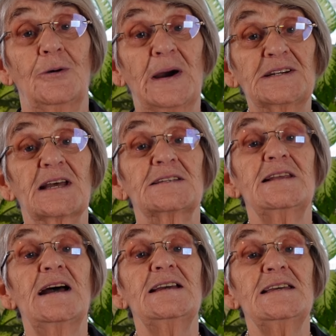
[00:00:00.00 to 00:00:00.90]

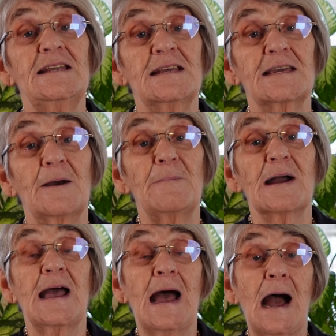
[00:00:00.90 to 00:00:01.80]
Başkasına iyilik
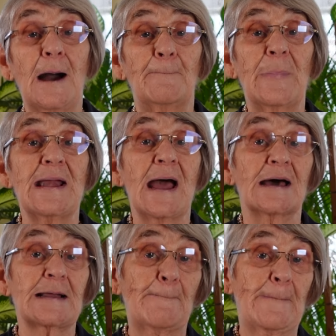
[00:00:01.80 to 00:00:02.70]
yapmak.
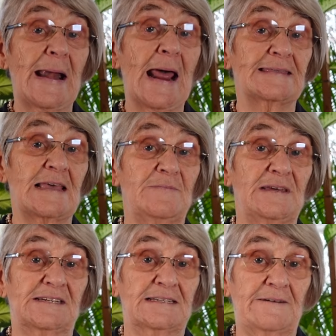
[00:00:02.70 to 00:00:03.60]
Habbena, Rabbena
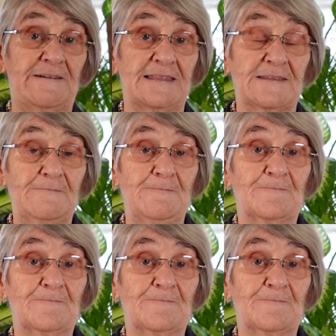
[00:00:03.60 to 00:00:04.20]
demeyeceğiz efendim.